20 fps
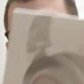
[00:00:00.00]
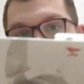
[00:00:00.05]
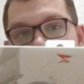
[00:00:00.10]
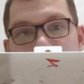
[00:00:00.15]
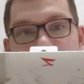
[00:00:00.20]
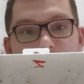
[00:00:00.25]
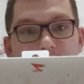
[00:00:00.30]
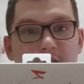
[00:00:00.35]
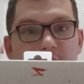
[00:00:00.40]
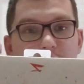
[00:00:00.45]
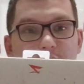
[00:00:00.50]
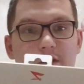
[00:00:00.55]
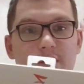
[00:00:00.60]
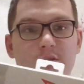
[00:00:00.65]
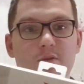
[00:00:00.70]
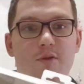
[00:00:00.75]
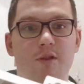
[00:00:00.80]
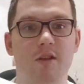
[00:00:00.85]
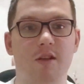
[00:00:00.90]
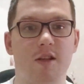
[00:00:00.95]
Вот такие у нас
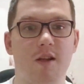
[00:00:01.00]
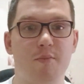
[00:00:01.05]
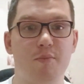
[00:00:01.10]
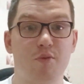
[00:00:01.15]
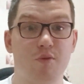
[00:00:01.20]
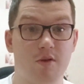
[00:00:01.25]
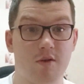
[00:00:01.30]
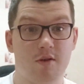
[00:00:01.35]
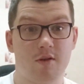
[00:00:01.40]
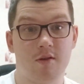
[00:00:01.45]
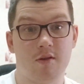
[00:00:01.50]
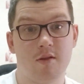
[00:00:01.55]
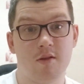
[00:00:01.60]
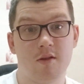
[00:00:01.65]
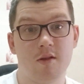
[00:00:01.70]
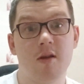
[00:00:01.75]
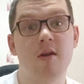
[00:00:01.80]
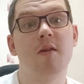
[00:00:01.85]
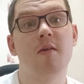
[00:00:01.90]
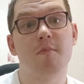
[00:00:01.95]
сегодня на обзор.
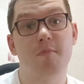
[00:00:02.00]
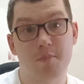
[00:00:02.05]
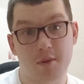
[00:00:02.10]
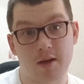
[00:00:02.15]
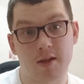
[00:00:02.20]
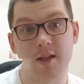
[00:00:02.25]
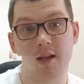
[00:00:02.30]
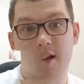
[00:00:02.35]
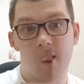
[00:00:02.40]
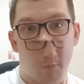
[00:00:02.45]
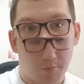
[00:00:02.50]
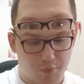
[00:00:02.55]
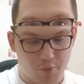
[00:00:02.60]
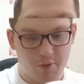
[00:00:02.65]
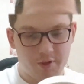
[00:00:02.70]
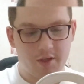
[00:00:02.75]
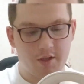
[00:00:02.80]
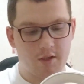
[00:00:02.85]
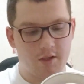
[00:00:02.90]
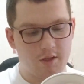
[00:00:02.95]
Погнали.
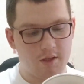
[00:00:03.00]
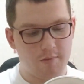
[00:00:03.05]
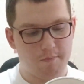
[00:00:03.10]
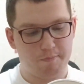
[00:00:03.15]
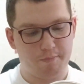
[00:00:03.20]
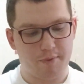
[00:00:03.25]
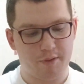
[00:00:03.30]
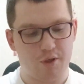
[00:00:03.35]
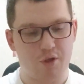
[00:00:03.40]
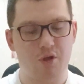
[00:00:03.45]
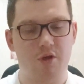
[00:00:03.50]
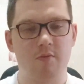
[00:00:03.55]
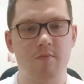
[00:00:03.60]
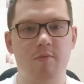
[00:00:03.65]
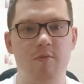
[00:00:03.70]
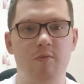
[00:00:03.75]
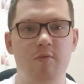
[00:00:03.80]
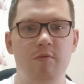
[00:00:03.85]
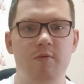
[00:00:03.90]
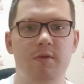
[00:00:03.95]
Спросите,
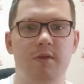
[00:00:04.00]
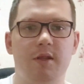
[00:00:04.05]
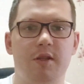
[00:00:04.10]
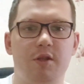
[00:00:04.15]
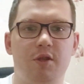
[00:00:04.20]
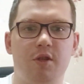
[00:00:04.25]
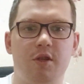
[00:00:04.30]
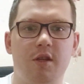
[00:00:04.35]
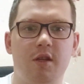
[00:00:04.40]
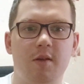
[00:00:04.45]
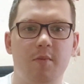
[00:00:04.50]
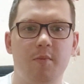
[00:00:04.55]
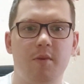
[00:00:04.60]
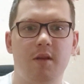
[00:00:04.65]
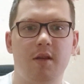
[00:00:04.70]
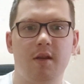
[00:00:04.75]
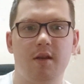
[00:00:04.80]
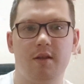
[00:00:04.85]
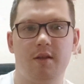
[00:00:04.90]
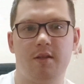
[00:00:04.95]
почему, зачем
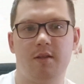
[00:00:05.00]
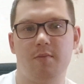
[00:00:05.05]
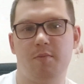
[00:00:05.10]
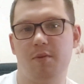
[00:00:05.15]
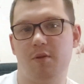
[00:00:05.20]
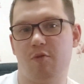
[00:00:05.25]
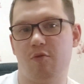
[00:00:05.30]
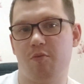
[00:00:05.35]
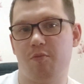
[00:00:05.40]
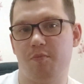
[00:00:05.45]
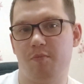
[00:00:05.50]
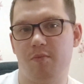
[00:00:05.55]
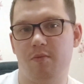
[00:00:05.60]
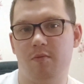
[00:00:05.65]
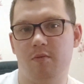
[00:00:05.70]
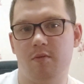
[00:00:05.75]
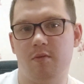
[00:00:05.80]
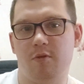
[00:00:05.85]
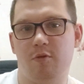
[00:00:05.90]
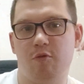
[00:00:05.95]
я себе куп,
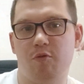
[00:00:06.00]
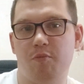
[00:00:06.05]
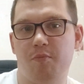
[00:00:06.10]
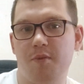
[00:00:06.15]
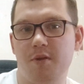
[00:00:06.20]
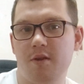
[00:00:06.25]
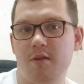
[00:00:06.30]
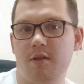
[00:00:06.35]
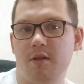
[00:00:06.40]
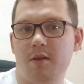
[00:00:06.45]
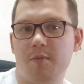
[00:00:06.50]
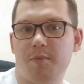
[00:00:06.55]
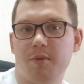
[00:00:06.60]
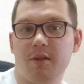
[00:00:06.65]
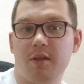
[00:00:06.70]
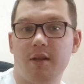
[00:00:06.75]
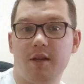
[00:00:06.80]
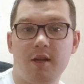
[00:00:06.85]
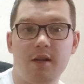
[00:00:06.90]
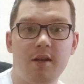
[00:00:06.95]
э, купил или
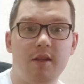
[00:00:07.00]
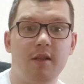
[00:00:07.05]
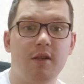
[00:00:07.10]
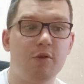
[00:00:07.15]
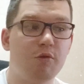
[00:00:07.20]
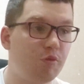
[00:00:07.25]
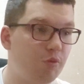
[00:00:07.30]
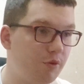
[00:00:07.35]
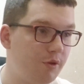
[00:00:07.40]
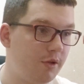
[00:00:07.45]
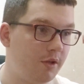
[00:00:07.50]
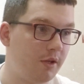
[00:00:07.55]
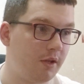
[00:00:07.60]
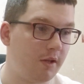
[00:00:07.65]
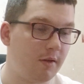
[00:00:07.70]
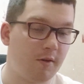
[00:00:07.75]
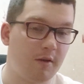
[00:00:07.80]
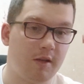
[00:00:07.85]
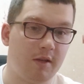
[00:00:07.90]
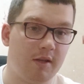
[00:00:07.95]
подарили
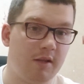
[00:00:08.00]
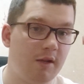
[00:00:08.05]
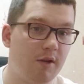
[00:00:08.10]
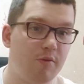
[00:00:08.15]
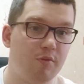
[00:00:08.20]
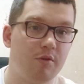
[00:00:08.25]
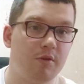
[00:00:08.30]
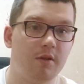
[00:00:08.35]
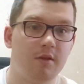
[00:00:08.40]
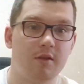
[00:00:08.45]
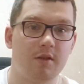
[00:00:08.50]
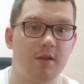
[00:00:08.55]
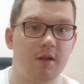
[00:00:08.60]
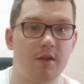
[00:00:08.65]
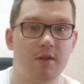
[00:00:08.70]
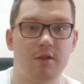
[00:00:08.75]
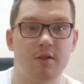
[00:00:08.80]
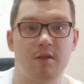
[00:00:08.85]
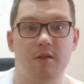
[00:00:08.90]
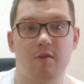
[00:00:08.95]
наушники? Хотя у тебя
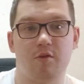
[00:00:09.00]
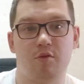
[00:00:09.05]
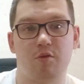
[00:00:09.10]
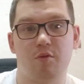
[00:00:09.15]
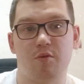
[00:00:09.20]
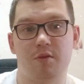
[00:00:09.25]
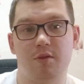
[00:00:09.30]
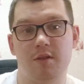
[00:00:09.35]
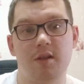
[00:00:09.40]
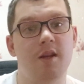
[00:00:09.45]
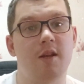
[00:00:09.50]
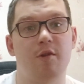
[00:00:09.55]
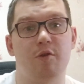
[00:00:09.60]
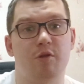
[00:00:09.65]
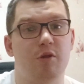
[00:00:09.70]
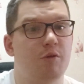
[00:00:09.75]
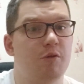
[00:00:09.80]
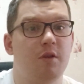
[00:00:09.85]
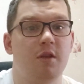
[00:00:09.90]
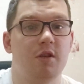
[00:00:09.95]
скажете, что серые,
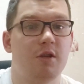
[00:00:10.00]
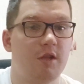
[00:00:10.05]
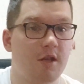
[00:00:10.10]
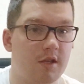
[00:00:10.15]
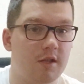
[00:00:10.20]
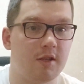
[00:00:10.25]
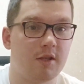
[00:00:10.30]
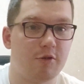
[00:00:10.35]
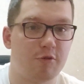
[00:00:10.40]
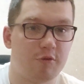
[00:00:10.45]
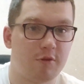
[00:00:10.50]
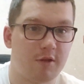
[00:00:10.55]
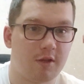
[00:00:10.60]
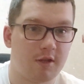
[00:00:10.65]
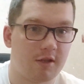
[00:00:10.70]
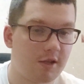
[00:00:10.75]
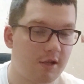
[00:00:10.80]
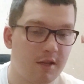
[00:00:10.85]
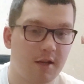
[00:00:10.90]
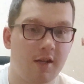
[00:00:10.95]
да у тебя же есть наушники,
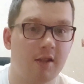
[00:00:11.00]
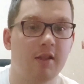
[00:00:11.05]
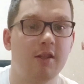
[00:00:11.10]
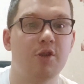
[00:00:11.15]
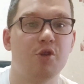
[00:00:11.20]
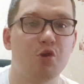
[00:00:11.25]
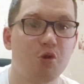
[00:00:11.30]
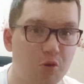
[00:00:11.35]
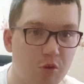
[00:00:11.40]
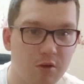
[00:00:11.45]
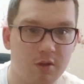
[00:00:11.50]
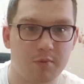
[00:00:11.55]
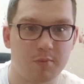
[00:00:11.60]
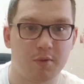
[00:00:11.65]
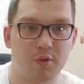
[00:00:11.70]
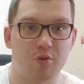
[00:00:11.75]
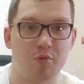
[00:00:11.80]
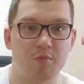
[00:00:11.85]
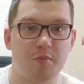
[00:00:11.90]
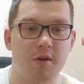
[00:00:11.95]
нахера ты еще раз
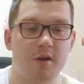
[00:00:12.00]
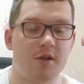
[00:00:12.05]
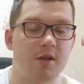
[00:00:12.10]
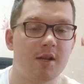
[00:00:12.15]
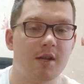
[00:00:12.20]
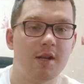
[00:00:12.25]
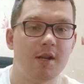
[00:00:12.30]
покупаешь?